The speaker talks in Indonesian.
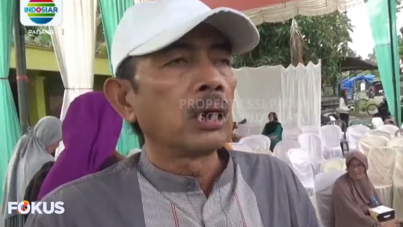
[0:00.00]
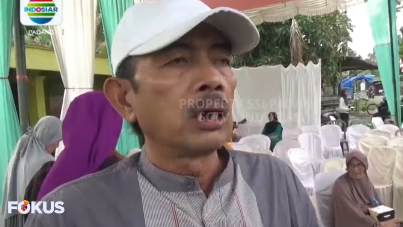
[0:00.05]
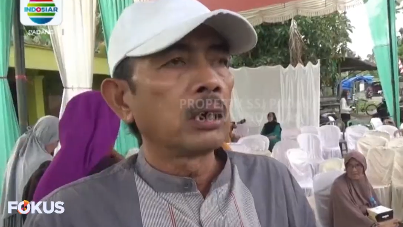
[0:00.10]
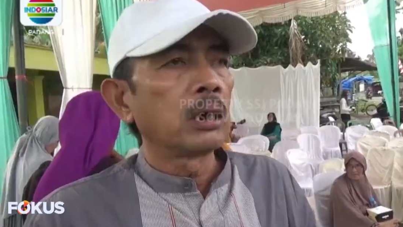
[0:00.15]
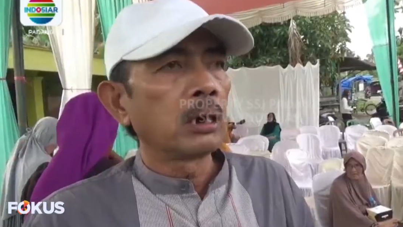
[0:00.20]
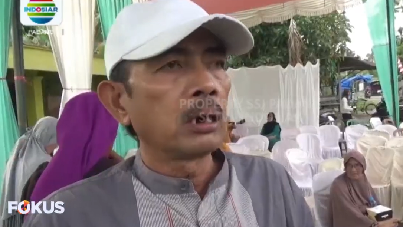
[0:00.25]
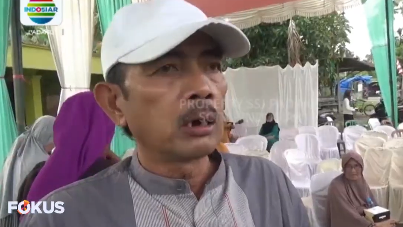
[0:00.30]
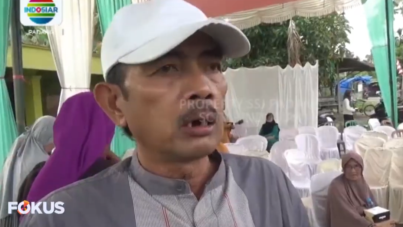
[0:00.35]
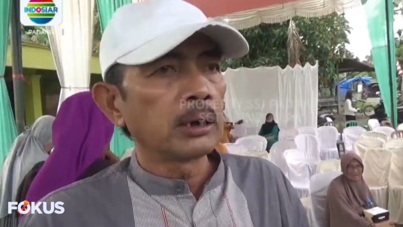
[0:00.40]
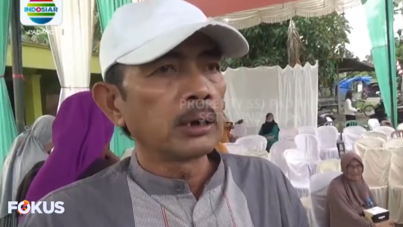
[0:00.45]

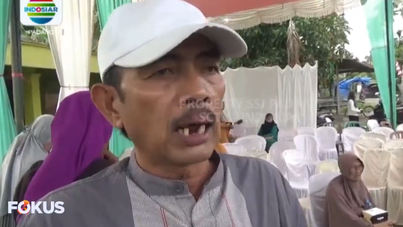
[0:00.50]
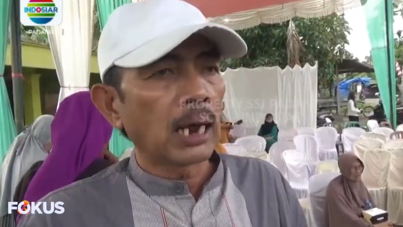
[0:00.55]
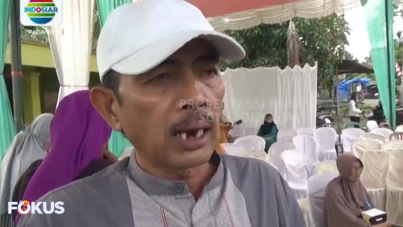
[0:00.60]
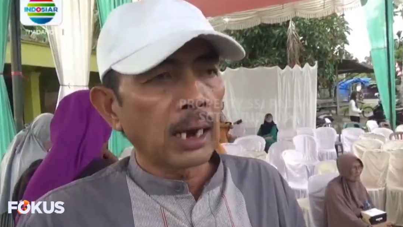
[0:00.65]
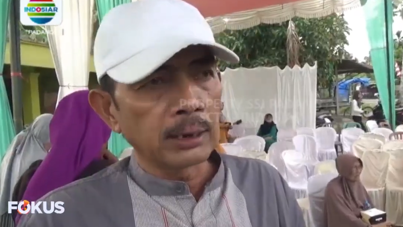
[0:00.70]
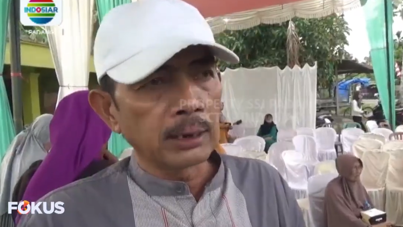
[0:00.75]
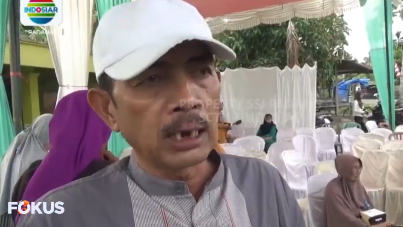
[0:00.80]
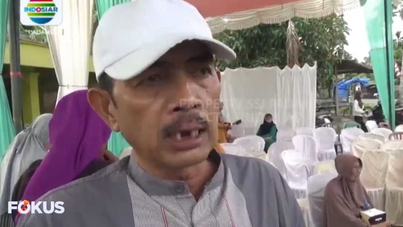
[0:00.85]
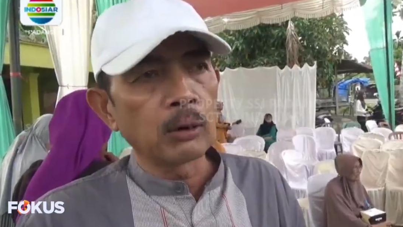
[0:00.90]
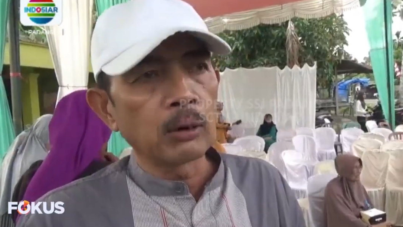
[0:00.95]
Uh,
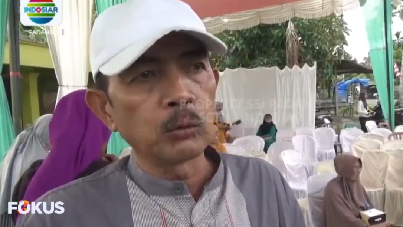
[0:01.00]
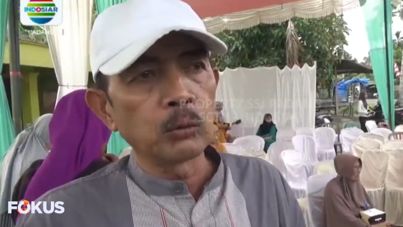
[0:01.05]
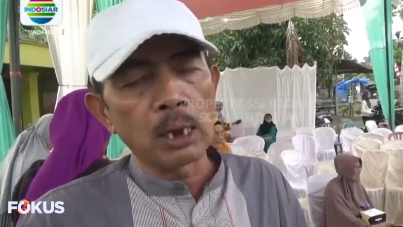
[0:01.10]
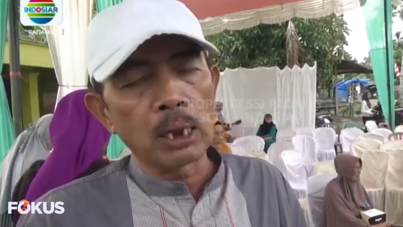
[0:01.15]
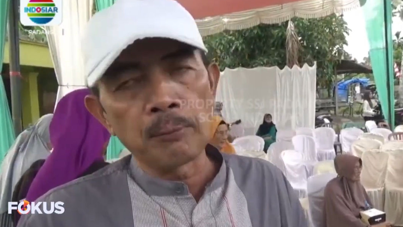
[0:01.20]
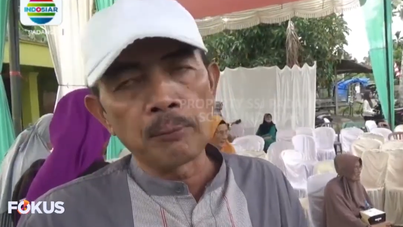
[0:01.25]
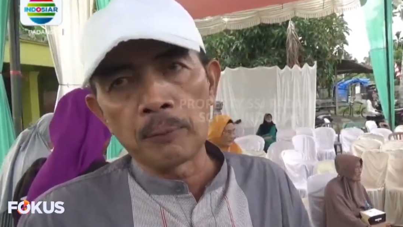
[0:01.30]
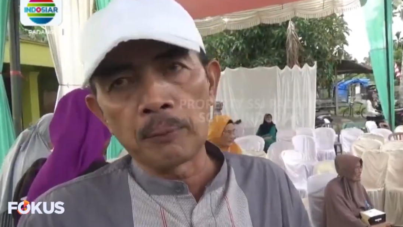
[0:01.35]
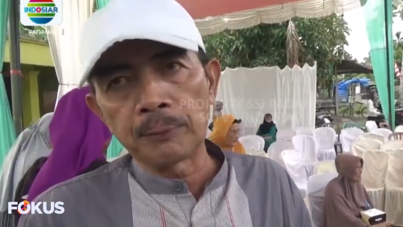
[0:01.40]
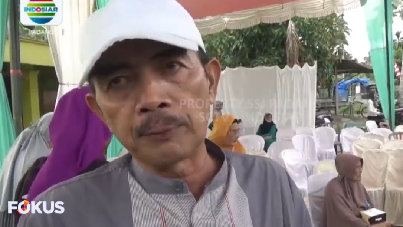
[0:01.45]
jalan jalan
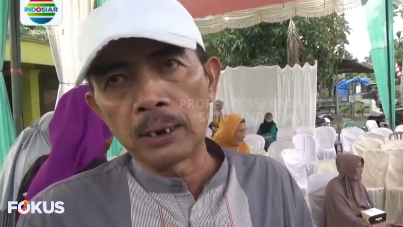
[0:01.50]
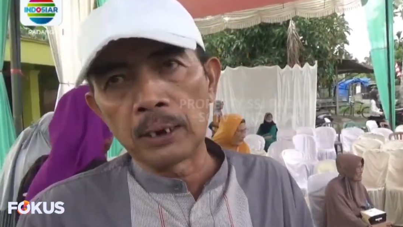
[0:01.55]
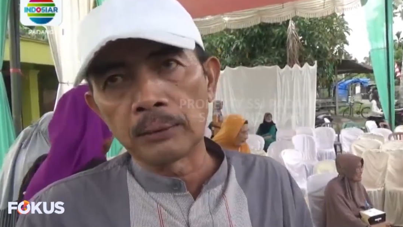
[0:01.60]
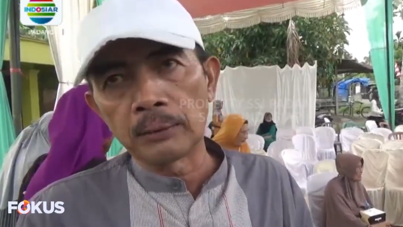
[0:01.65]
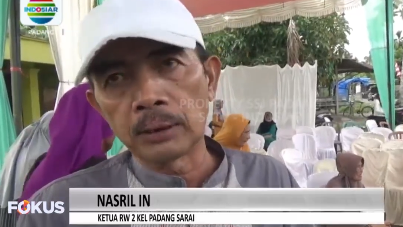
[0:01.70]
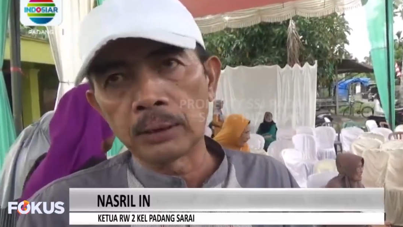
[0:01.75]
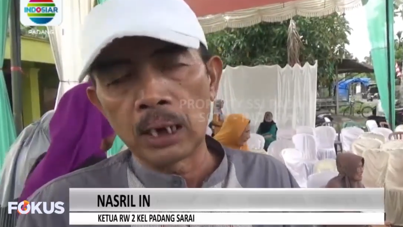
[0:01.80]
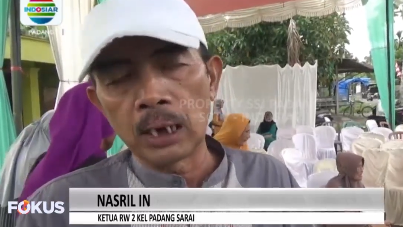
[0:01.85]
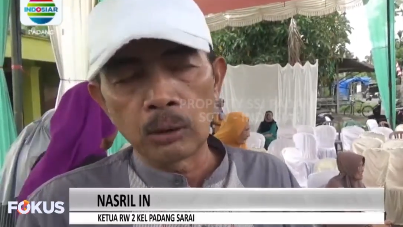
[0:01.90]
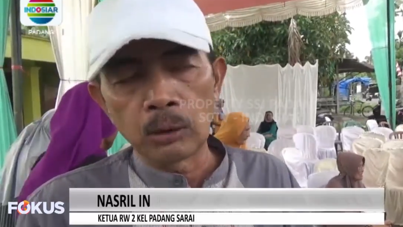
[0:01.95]
utama
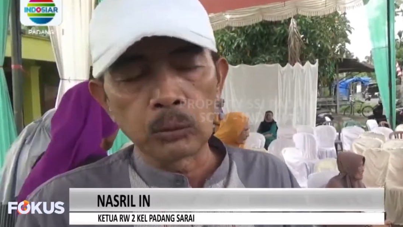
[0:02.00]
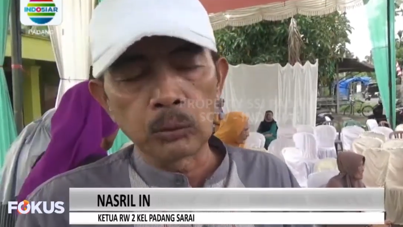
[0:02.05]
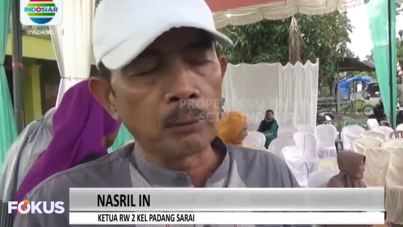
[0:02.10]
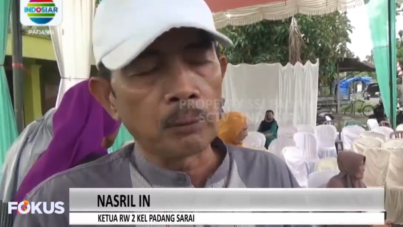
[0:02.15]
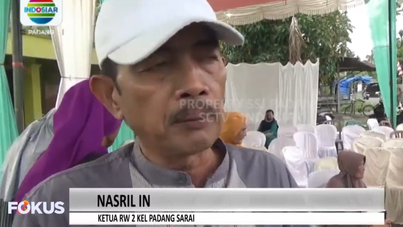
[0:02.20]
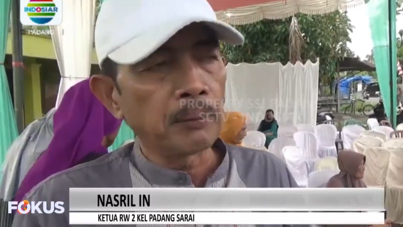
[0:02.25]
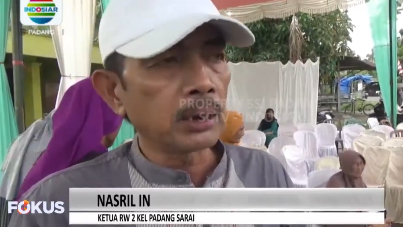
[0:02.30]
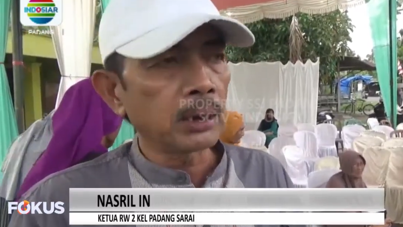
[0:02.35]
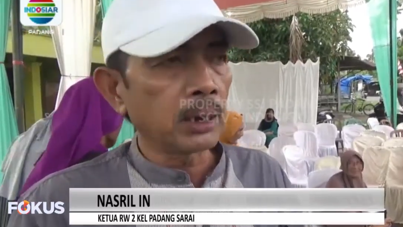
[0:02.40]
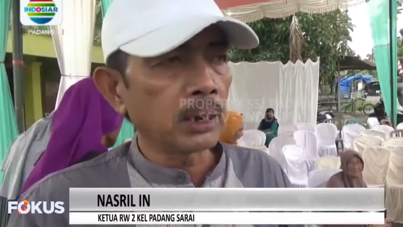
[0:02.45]
pak, jalan
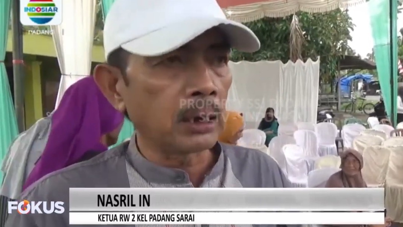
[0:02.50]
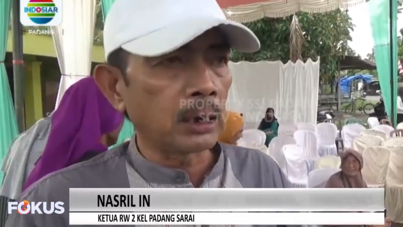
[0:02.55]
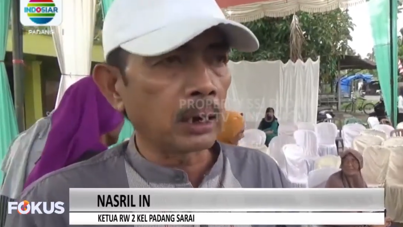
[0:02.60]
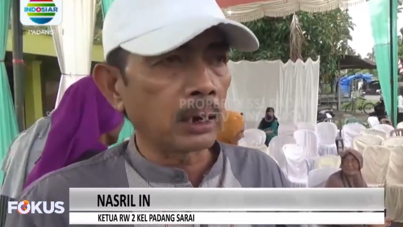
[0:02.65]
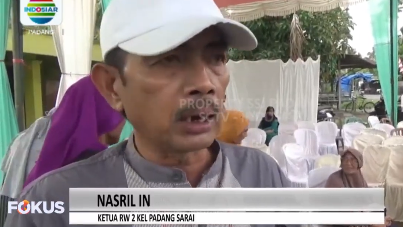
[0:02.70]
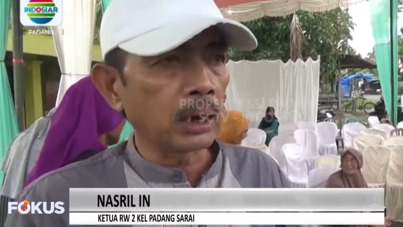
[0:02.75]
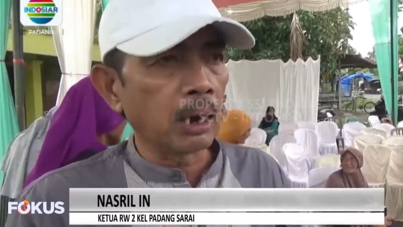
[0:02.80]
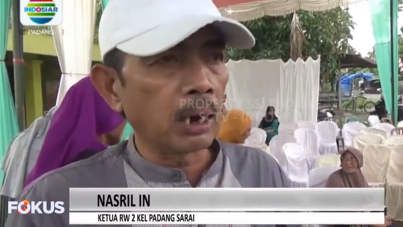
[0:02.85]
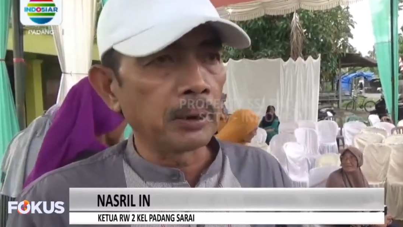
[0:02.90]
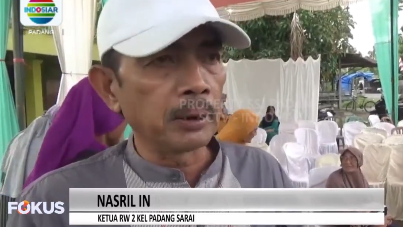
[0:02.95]
utama sekitar
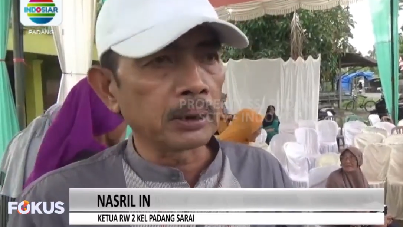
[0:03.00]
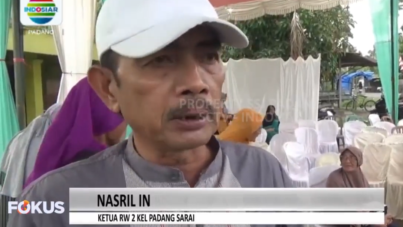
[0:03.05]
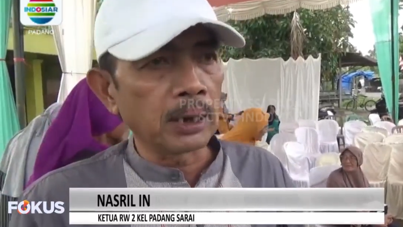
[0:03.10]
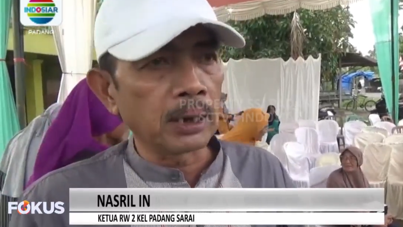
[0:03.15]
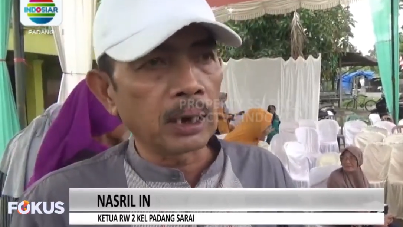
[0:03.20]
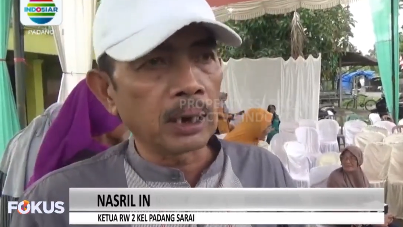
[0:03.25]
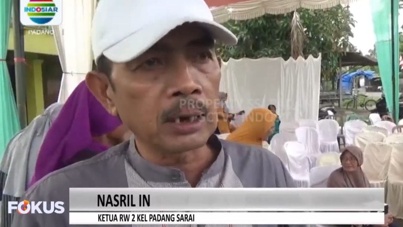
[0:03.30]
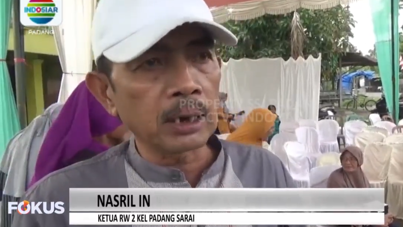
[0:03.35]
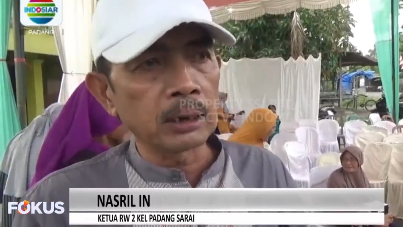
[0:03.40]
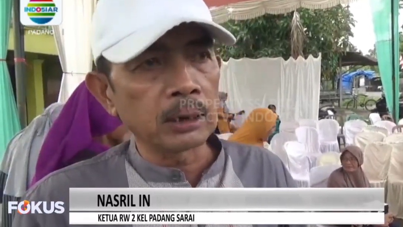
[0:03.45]
3
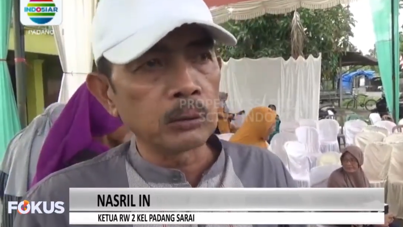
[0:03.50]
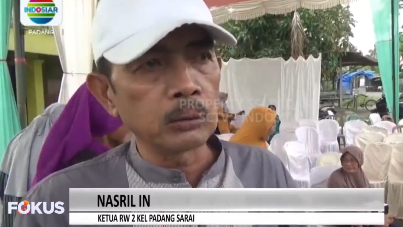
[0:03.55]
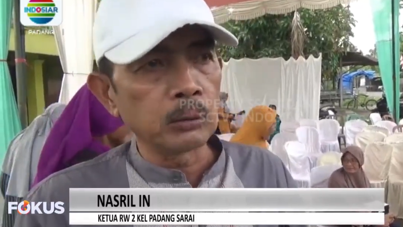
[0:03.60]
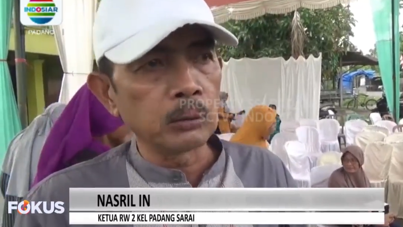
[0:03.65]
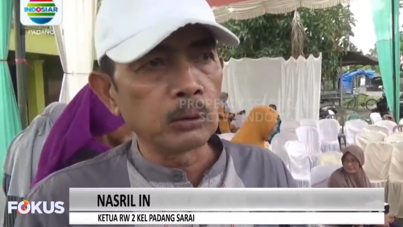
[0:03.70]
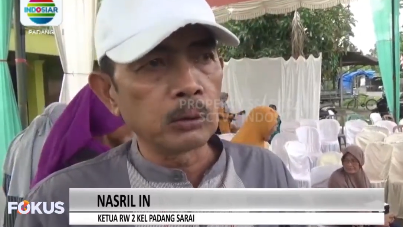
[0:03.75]
meter itu